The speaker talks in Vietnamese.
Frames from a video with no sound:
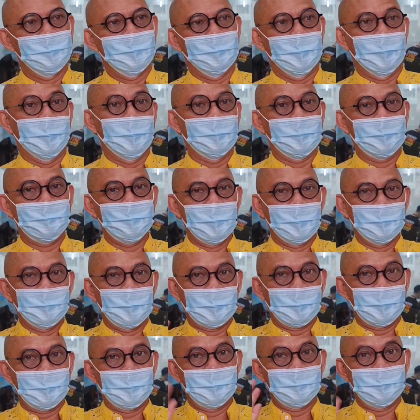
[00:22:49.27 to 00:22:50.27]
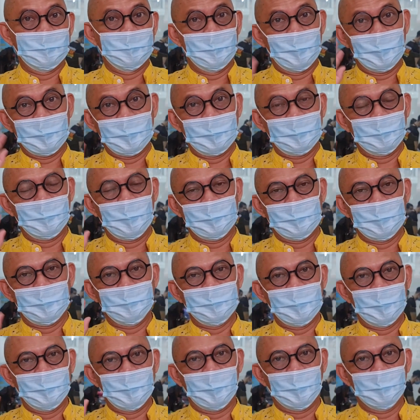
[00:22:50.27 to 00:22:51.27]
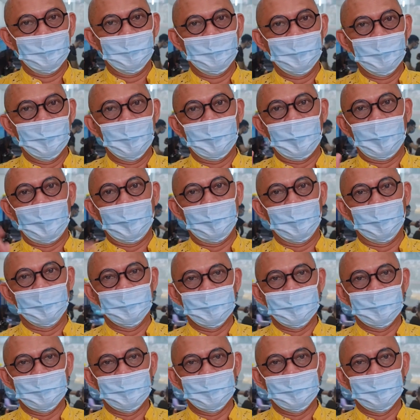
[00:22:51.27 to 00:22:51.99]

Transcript: Rồi, cảm ơn bà con đã quan tâm theo dõi cái video này.